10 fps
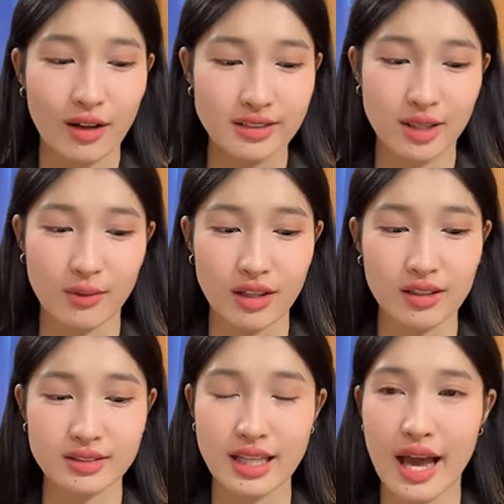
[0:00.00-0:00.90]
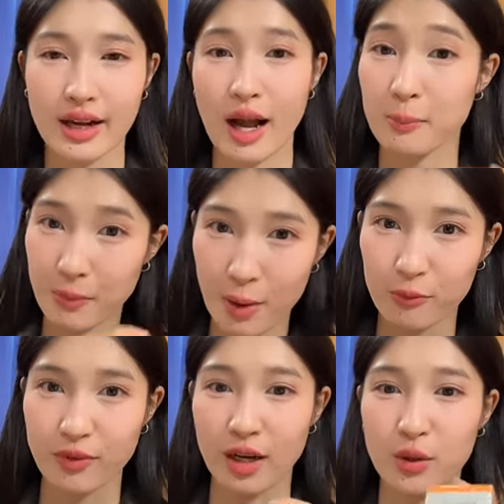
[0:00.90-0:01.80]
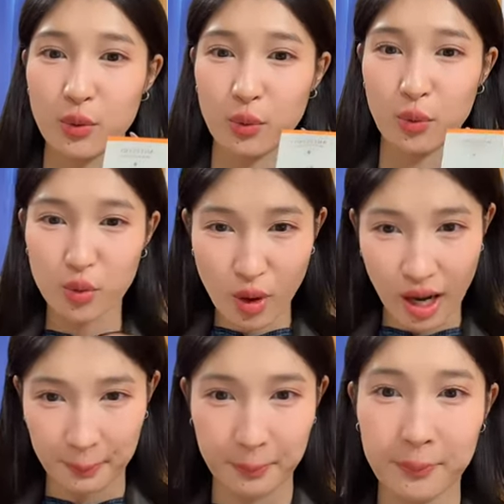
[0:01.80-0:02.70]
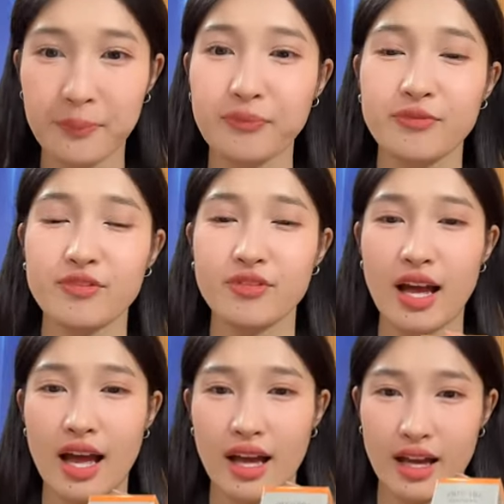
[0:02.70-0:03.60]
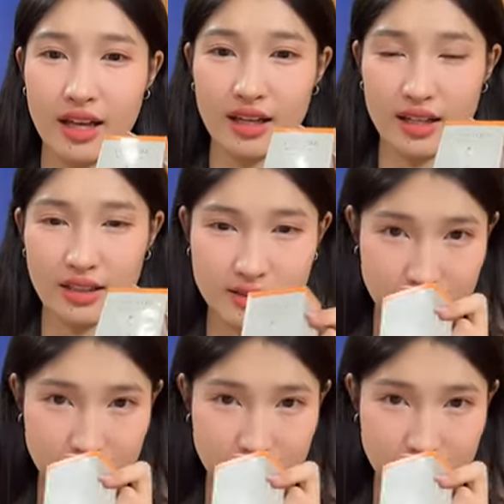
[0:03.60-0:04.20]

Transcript: quan trọng là da căng mọng và đủ độ ẩm và